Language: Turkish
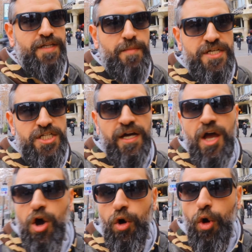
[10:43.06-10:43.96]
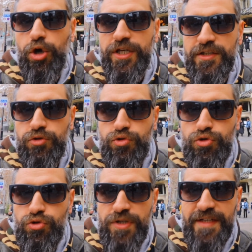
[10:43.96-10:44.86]
amacı okyanus
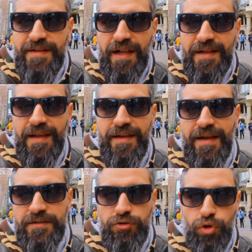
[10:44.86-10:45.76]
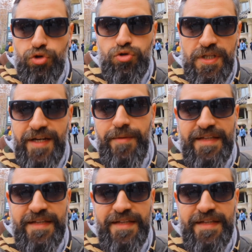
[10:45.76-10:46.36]
üstünde dalgalanan yosunları